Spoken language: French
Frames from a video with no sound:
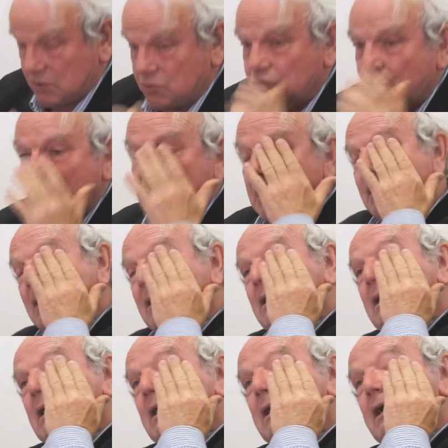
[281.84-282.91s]
toile
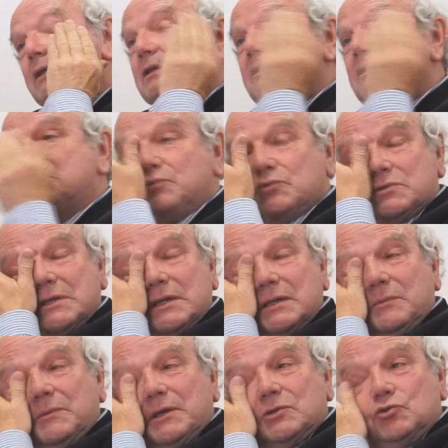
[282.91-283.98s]
a été exposée à la
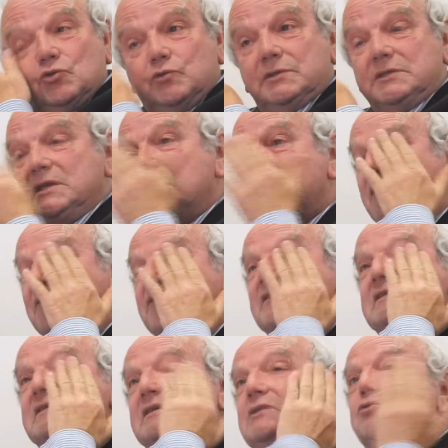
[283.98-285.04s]
mairie du 8e,
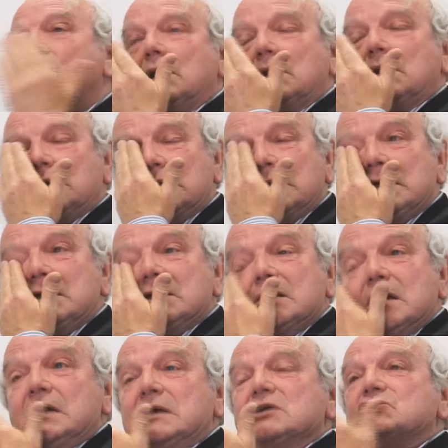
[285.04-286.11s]
enfin ces toiles.
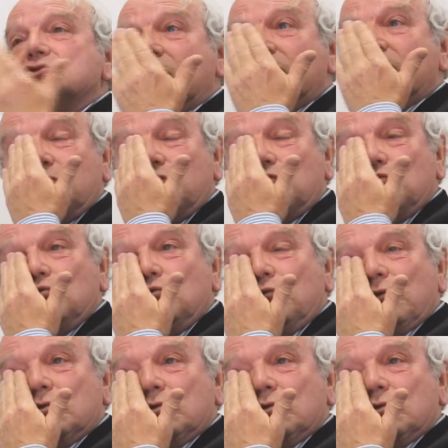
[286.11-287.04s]
Je l'avais voulu faire